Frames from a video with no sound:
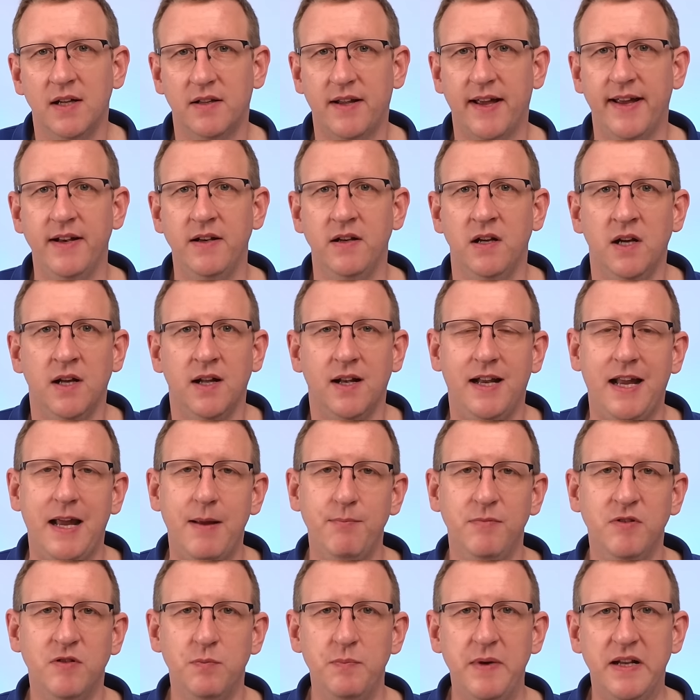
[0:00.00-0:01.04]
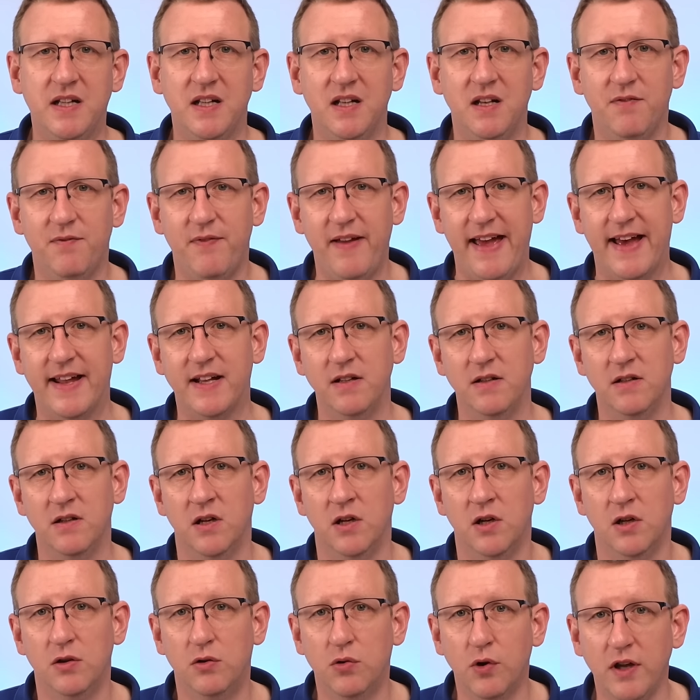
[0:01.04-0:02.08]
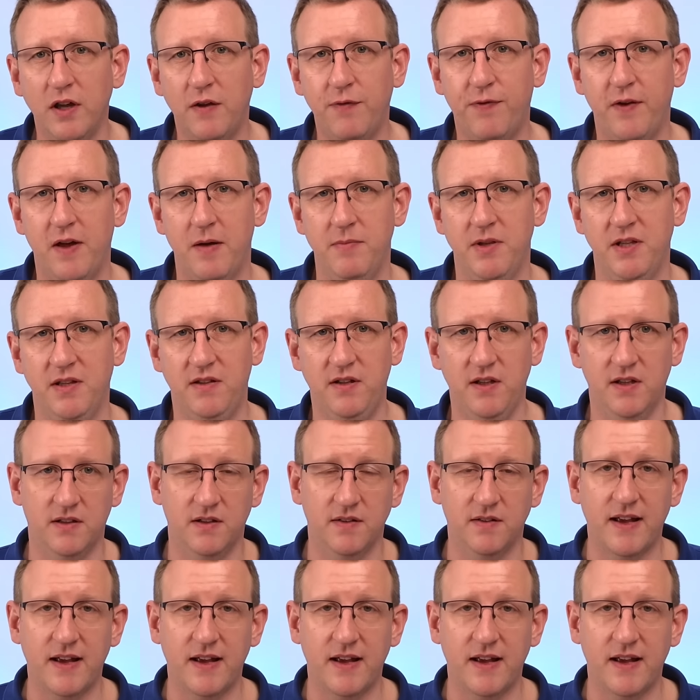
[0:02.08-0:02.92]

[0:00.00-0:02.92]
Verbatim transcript: denn Lebensmittel werden durchfermentiert.